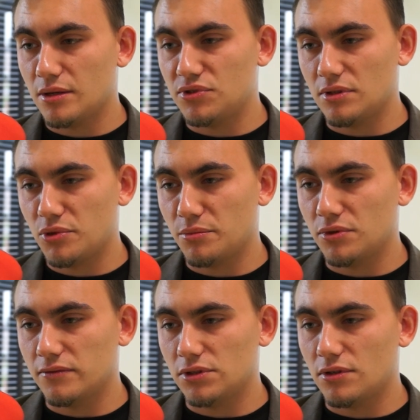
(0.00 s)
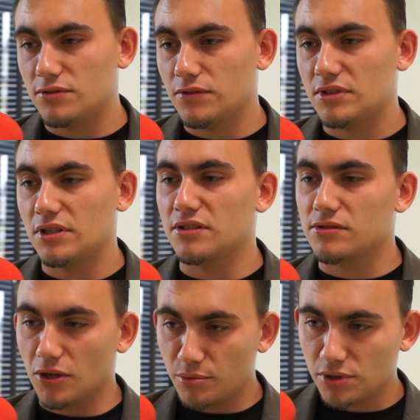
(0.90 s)
aby zaproponować rozwiązania,
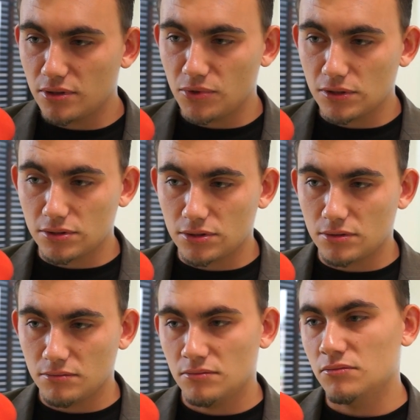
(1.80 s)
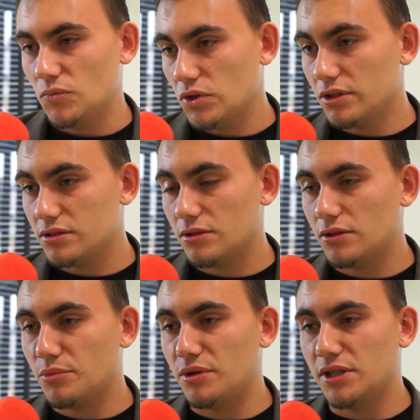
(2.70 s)
co po tym dość, to jest to
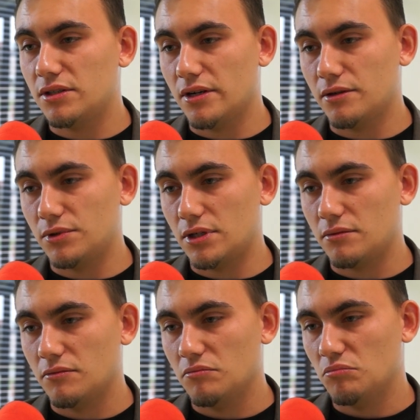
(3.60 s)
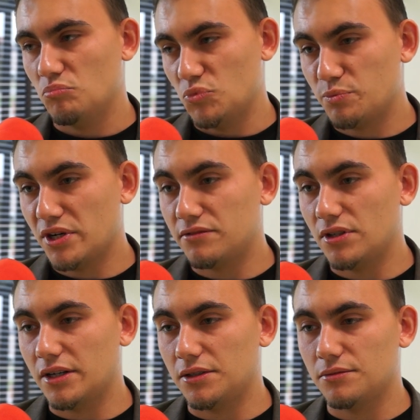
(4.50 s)
dobry materiał na sprawny
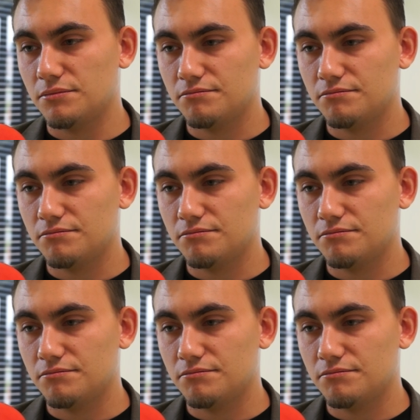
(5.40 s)
region.